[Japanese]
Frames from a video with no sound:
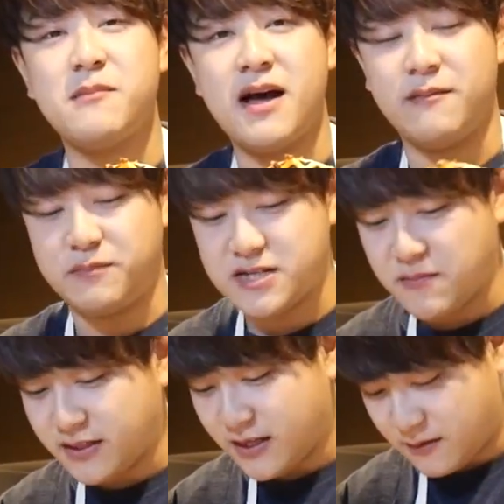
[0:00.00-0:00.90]
まンピザ
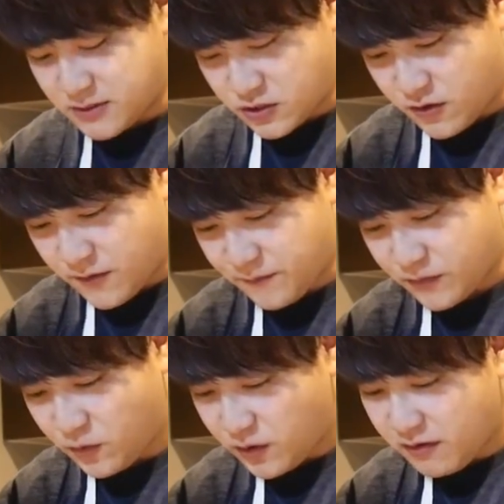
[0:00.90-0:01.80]
まンいただきましょう
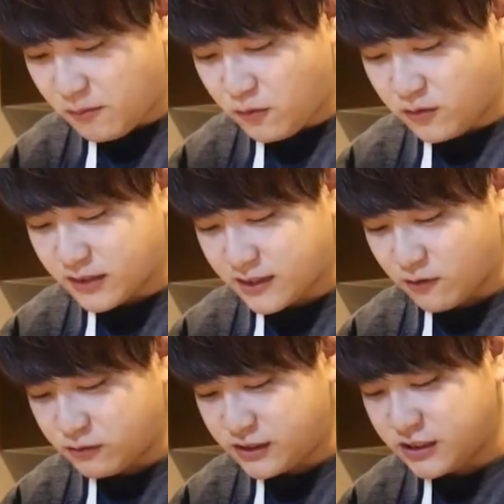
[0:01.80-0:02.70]
これはもうだっ
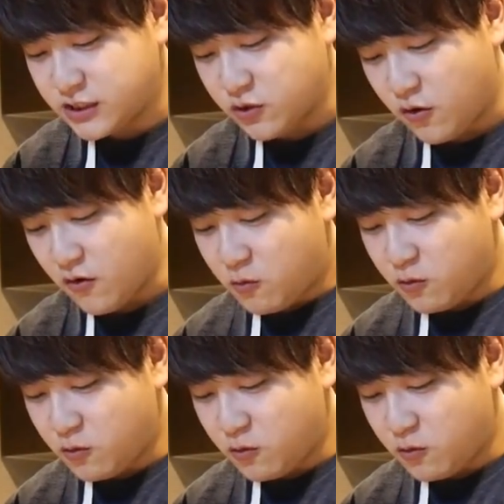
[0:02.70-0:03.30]
て美味しいでしょ